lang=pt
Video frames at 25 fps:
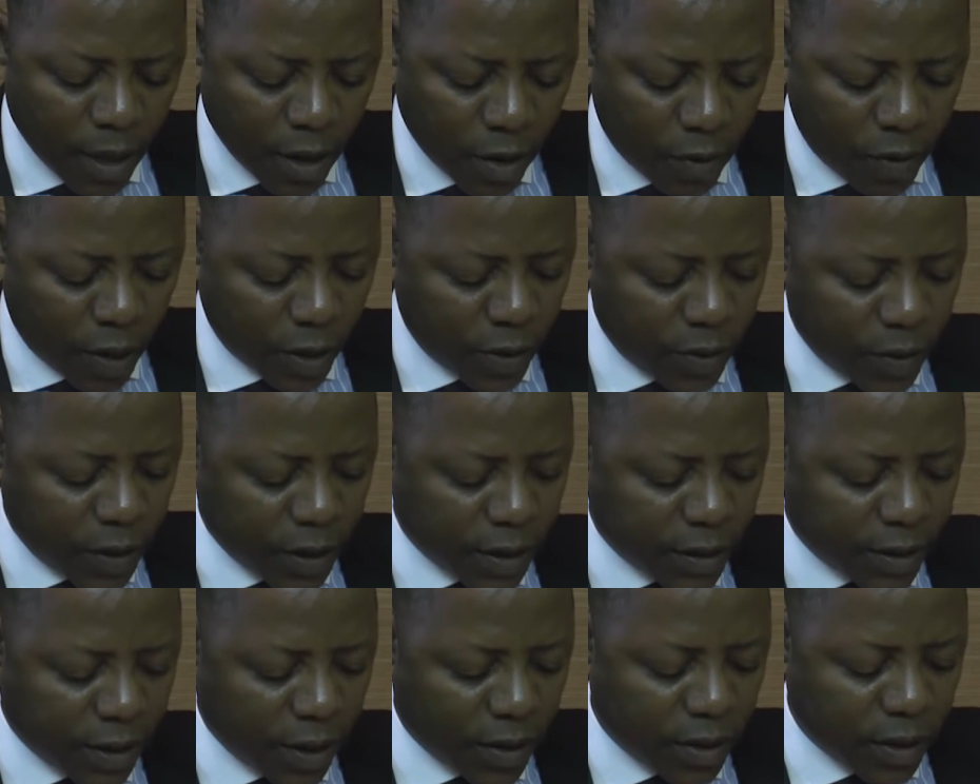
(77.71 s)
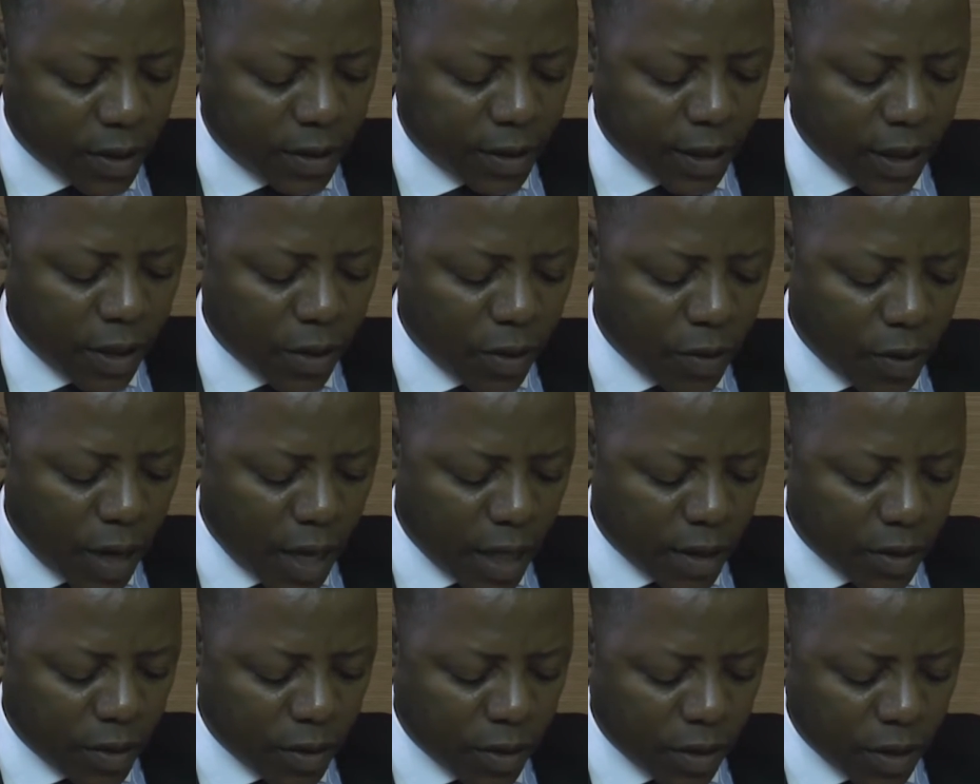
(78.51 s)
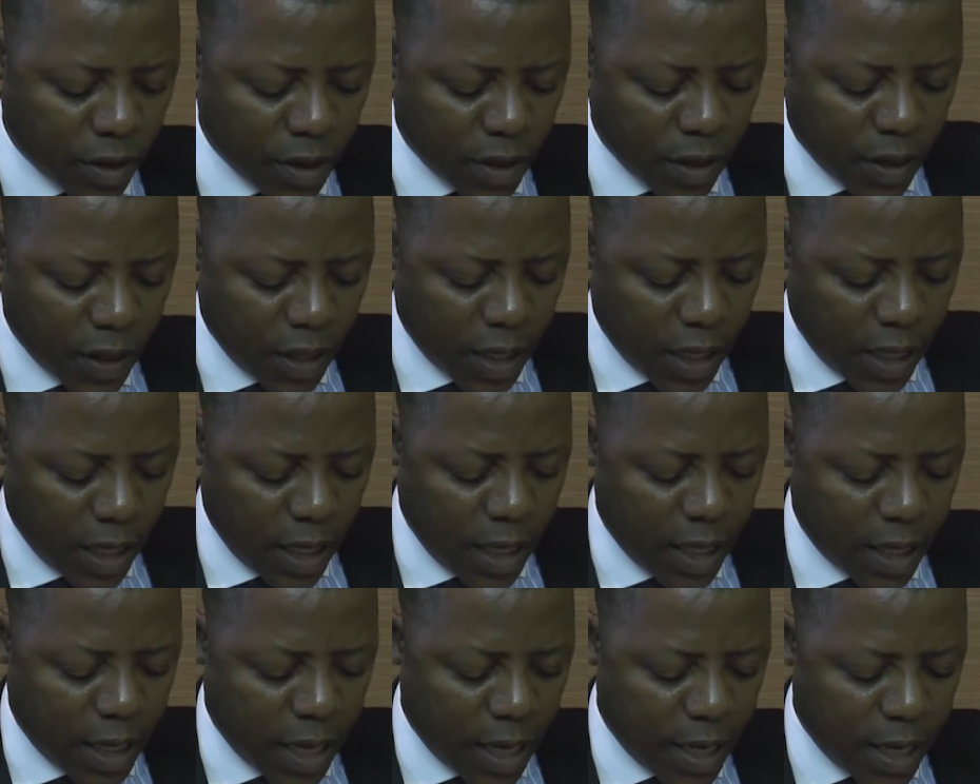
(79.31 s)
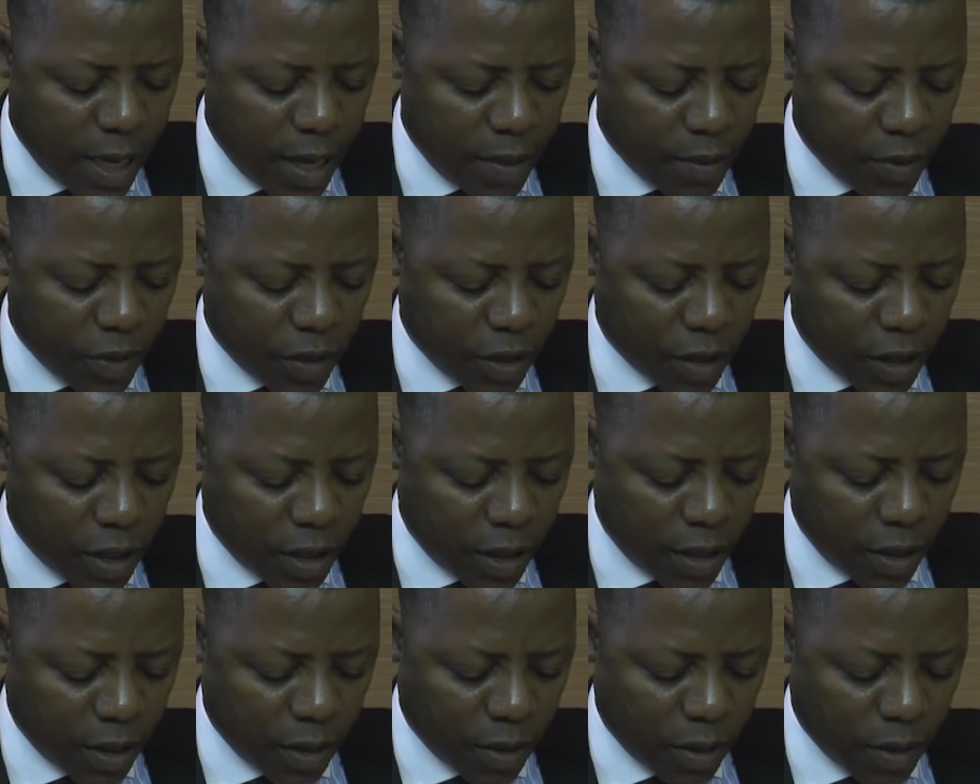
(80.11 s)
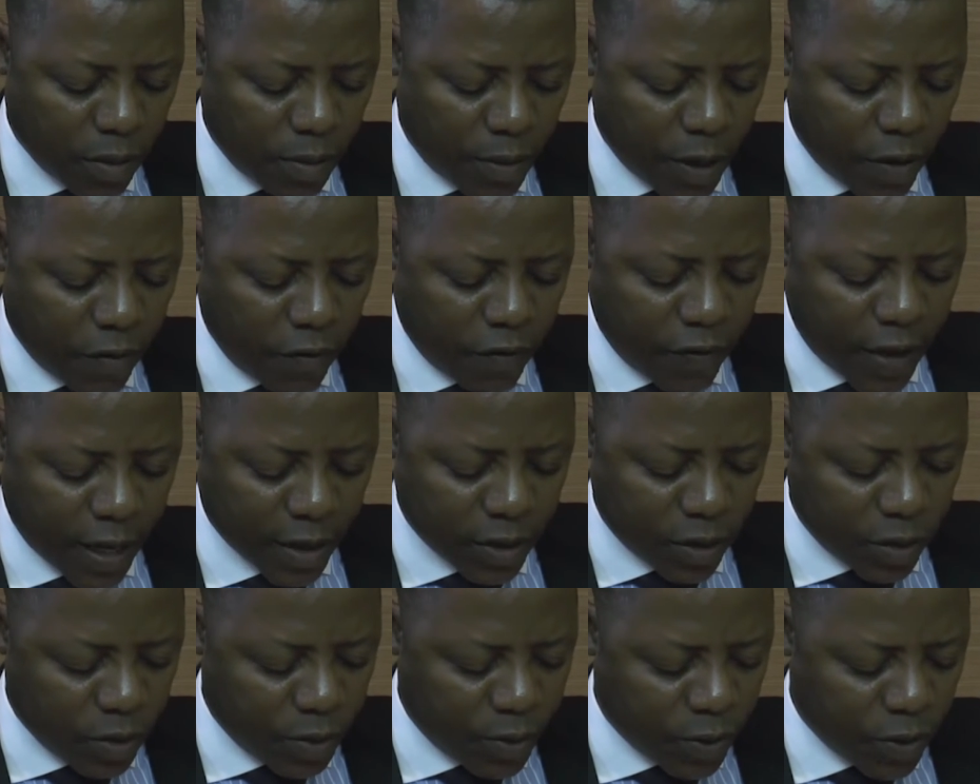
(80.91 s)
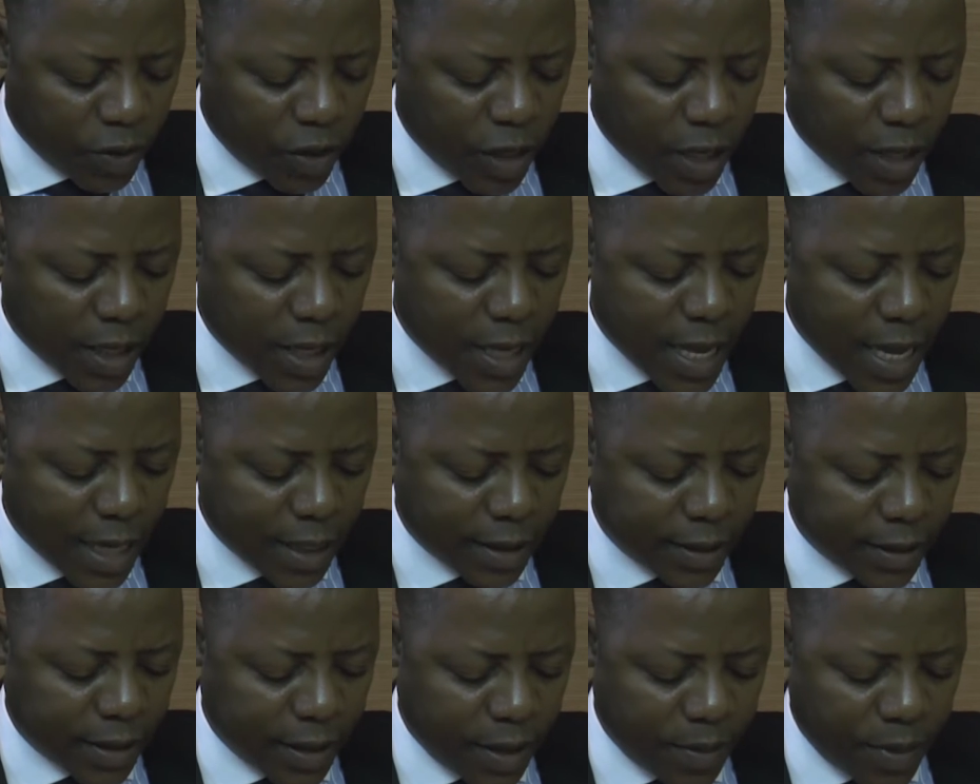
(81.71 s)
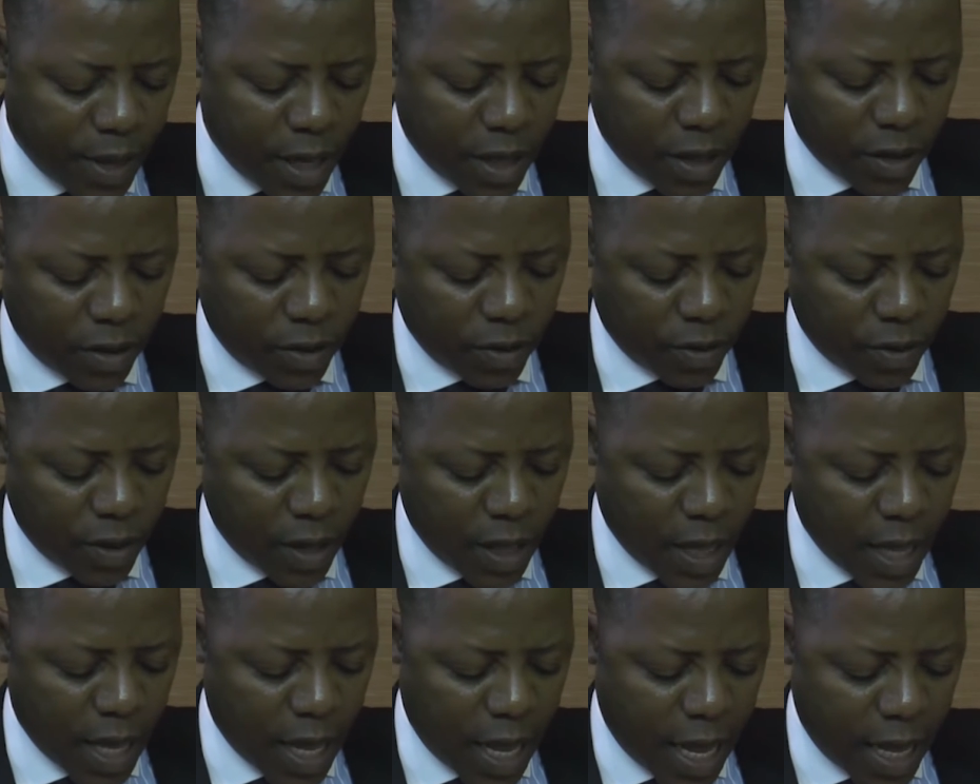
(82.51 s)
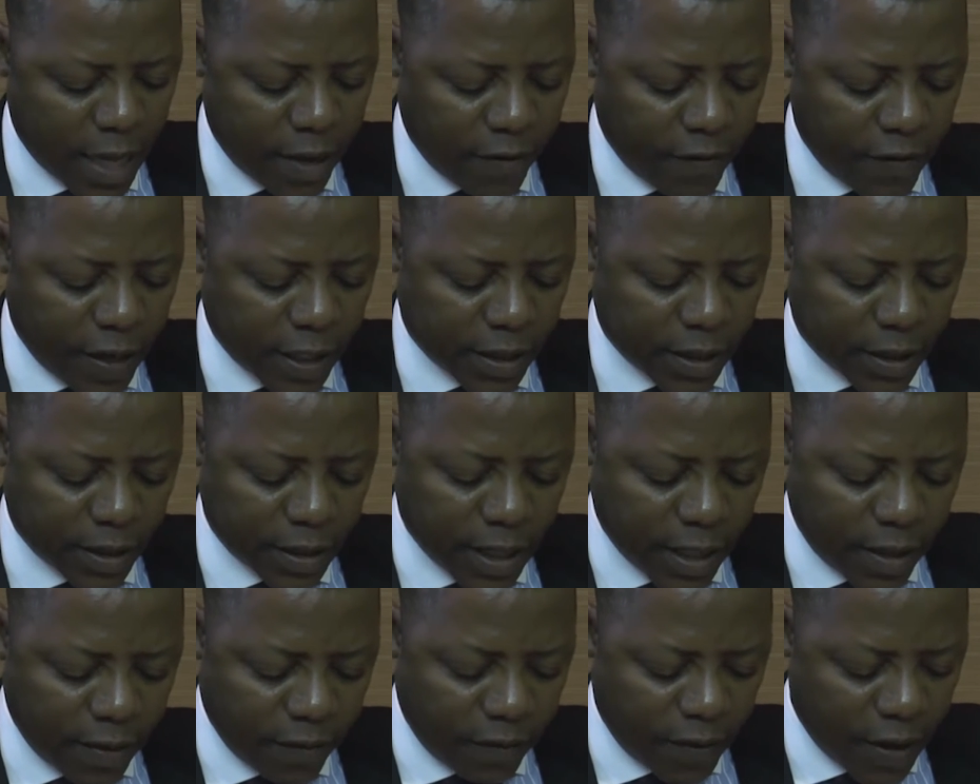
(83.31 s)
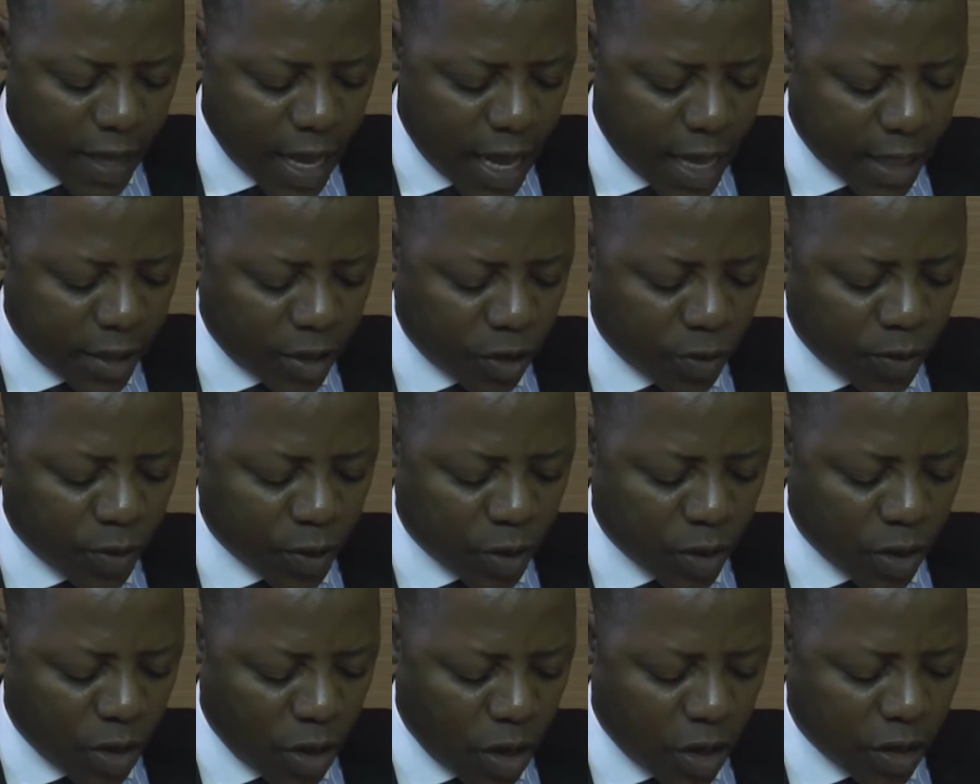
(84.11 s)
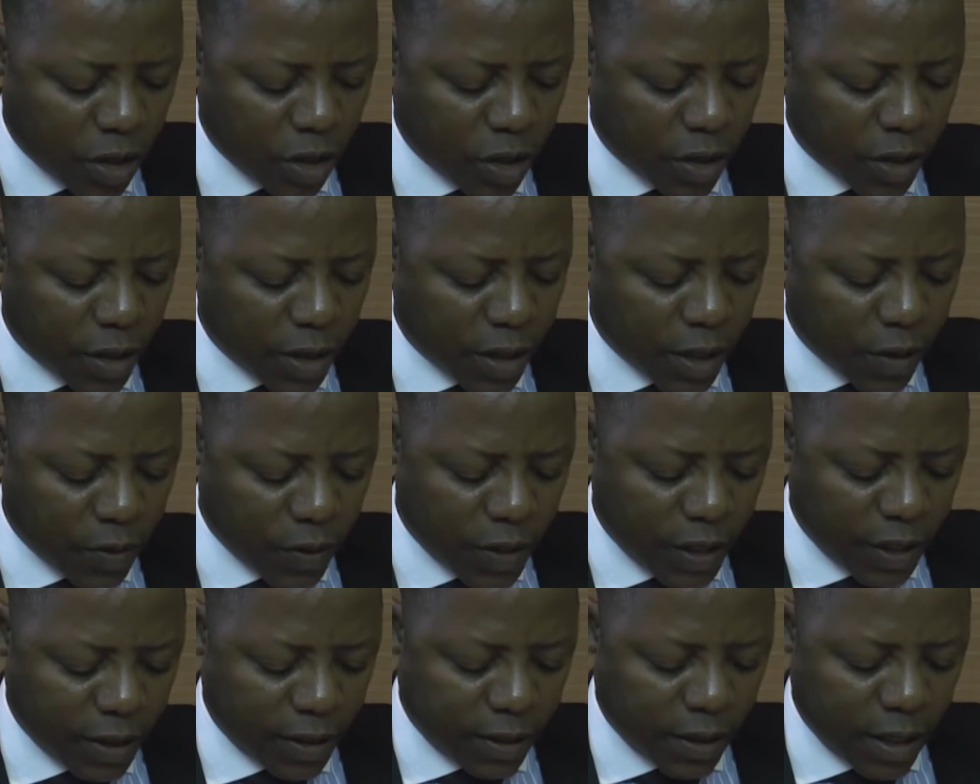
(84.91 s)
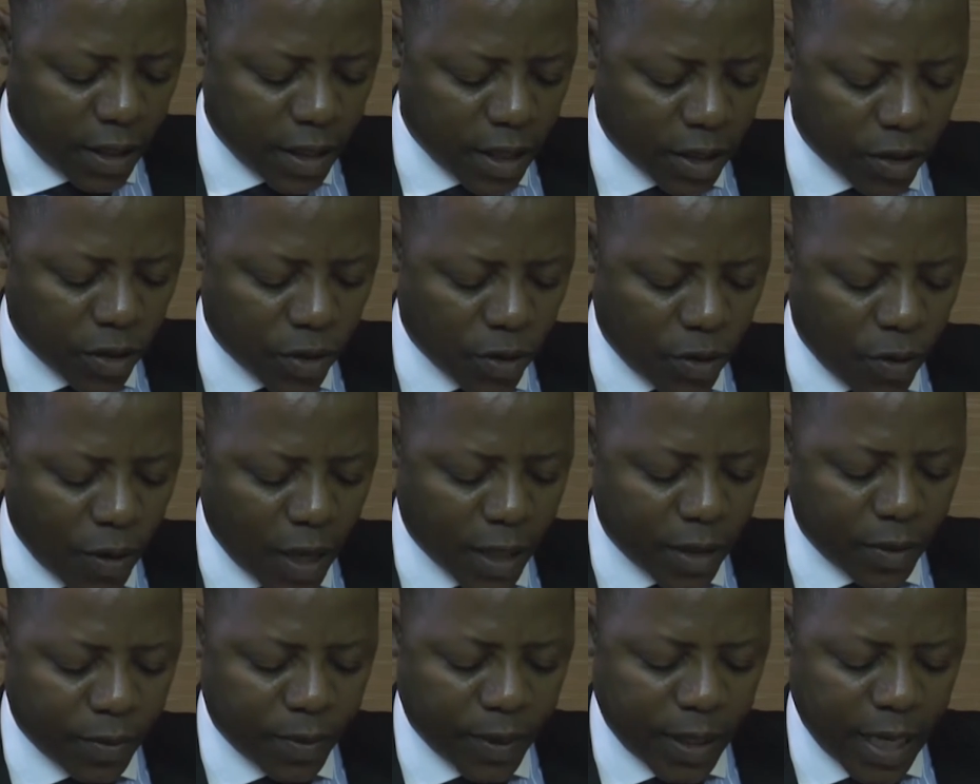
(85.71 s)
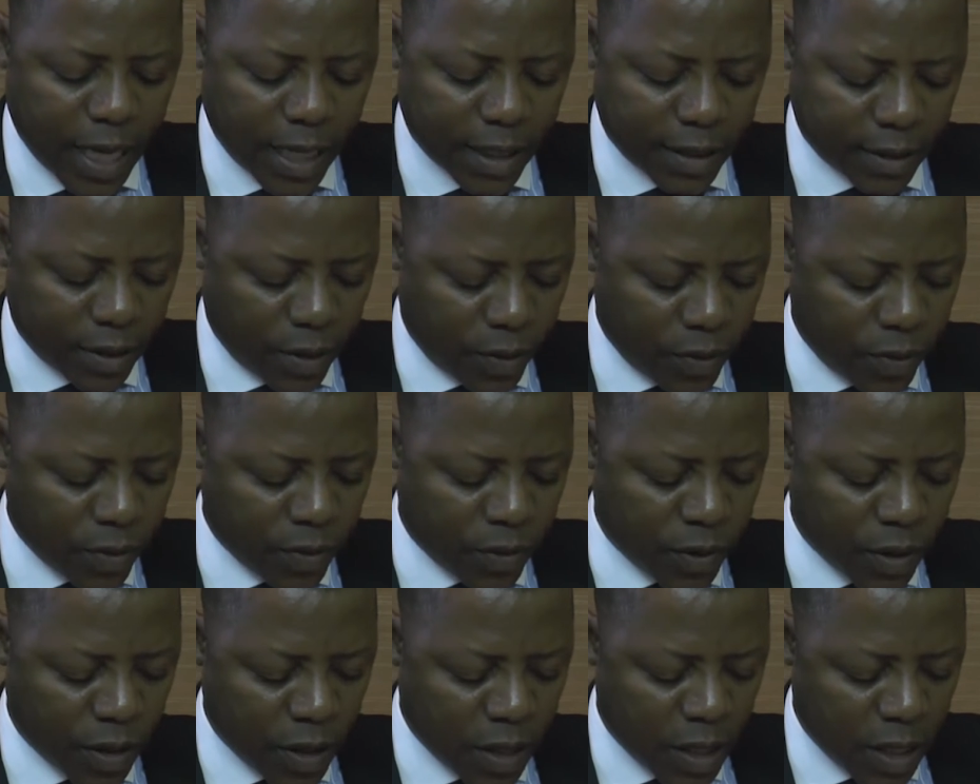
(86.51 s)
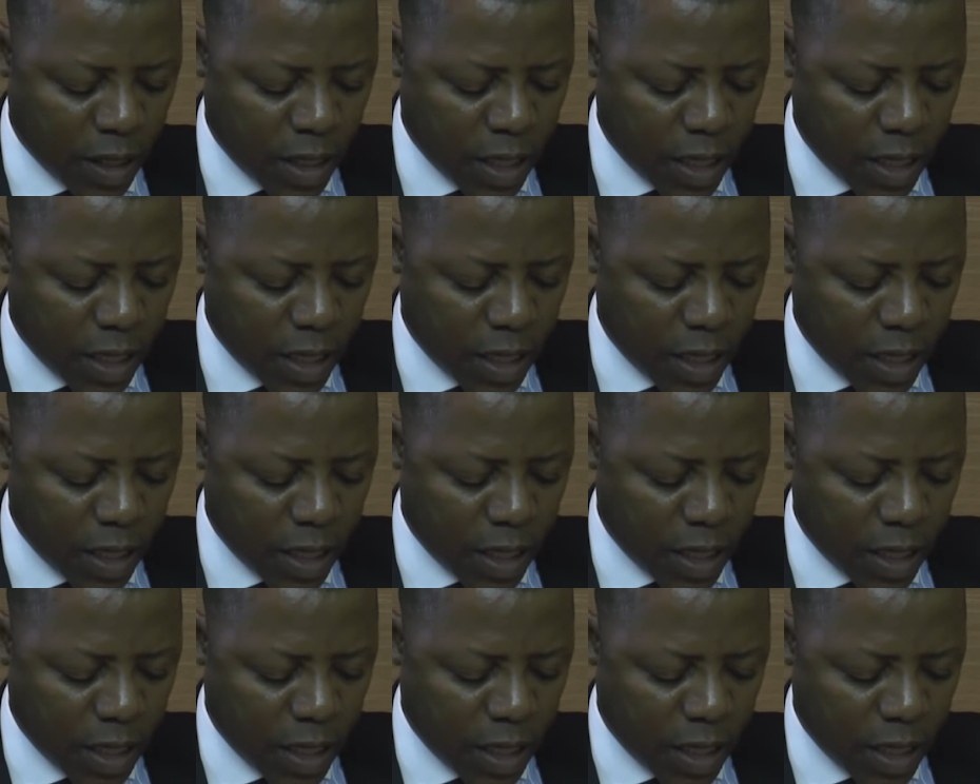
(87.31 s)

com a duração de 5 anos, entendemos que, pelo facto do projeto dar seguimento a diversas atividades por nós reconhecidas no quadro Priasa 1,